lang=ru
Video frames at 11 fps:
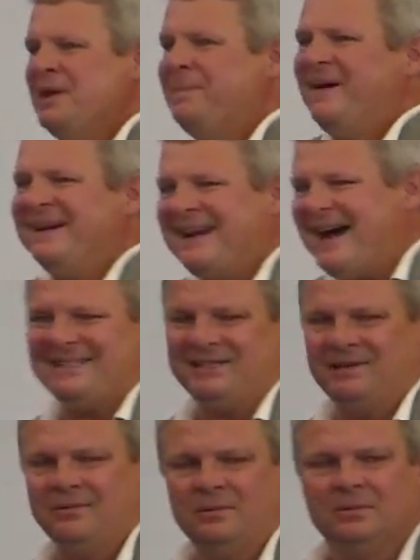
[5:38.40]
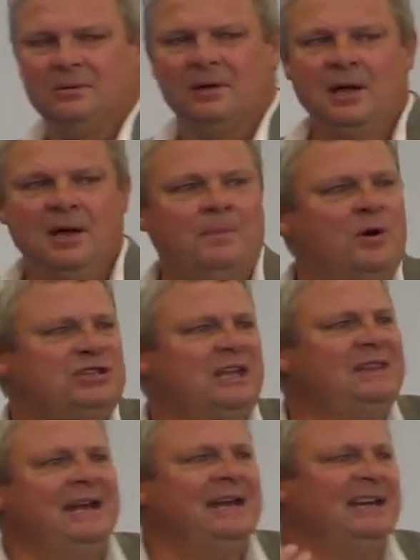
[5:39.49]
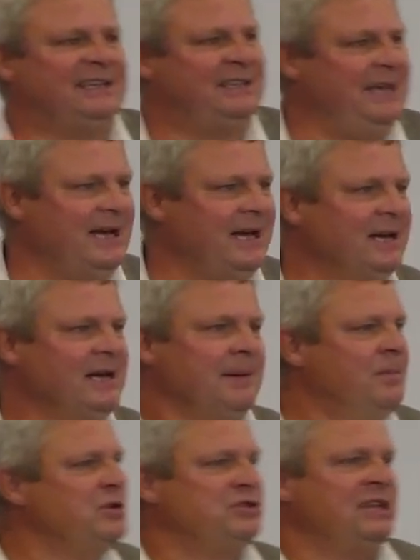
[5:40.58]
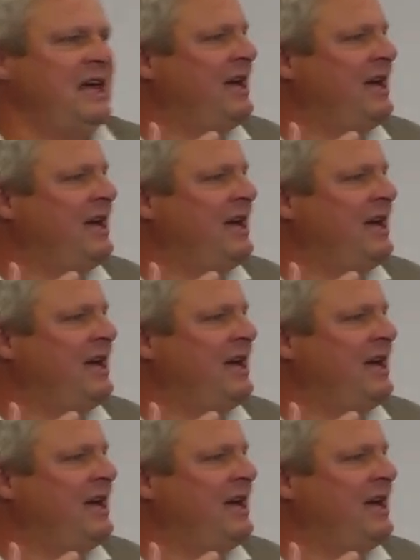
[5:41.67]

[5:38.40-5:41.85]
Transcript: по-разному. Можно налегке, можно на